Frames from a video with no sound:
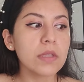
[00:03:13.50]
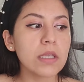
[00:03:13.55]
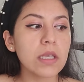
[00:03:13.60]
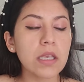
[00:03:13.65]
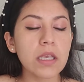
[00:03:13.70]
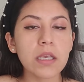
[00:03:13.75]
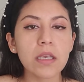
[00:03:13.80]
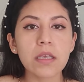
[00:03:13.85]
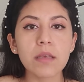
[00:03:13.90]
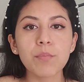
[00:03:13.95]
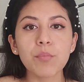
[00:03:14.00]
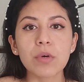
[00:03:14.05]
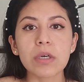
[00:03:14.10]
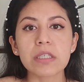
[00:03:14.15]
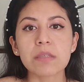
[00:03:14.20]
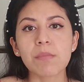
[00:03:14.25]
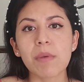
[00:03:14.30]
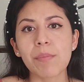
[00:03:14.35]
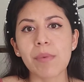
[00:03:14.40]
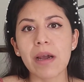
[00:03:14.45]
y
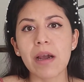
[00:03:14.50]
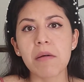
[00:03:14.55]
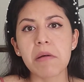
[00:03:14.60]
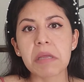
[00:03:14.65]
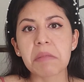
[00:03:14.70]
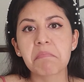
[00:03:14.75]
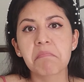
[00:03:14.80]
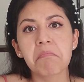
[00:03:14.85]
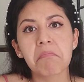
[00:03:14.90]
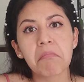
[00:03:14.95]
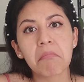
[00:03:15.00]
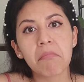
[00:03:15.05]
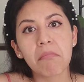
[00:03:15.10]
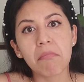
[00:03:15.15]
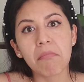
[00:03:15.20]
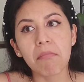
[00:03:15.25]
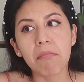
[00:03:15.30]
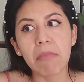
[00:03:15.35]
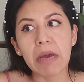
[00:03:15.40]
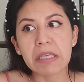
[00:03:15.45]
pues me pagaban
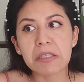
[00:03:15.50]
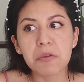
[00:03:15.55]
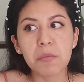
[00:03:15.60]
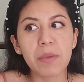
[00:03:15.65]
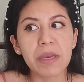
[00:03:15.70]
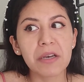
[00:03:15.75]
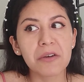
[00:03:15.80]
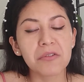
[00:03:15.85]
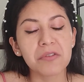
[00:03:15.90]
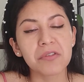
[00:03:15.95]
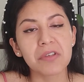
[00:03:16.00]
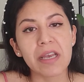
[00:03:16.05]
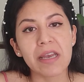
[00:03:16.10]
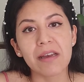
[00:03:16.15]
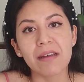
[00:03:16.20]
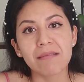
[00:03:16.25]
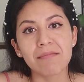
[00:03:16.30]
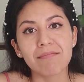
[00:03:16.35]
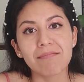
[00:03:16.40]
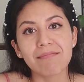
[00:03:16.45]
más o menos, o
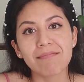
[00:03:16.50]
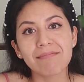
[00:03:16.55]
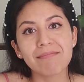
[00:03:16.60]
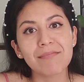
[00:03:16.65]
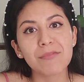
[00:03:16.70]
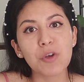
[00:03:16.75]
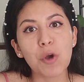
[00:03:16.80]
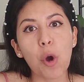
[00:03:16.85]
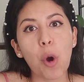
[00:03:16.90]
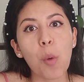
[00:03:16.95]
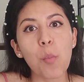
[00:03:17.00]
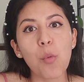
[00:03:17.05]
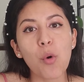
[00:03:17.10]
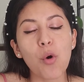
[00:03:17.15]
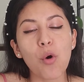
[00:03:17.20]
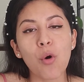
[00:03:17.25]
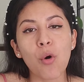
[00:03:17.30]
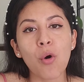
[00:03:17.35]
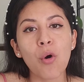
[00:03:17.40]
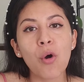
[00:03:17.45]
sea,
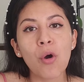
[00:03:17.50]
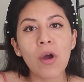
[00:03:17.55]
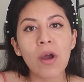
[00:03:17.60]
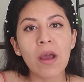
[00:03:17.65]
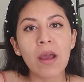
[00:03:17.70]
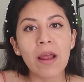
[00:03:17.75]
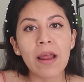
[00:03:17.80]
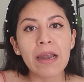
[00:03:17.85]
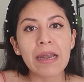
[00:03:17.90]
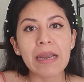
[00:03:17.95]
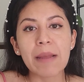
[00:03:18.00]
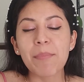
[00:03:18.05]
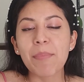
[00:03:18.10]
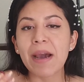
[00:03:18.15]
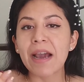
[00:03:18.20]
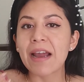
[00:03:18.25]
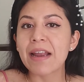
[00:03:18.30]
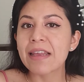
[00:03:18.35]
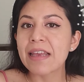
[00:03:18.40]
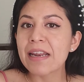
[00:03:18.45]
como le
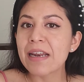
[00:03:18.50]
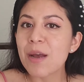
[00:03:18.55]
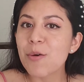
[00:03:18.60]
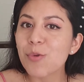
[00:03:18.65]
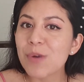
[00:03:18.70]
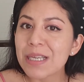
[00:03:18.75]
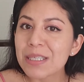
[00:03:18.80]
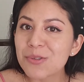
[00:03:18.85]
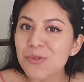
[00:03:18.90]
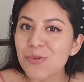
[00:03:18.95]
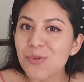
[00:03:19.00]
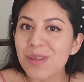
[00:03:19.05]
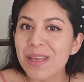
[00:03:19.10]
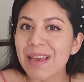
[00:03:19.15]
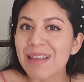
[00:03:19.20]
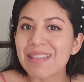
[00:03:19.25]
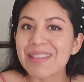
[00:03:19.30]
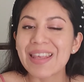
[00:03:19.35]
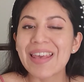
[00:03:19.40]
pagarían a un estudiante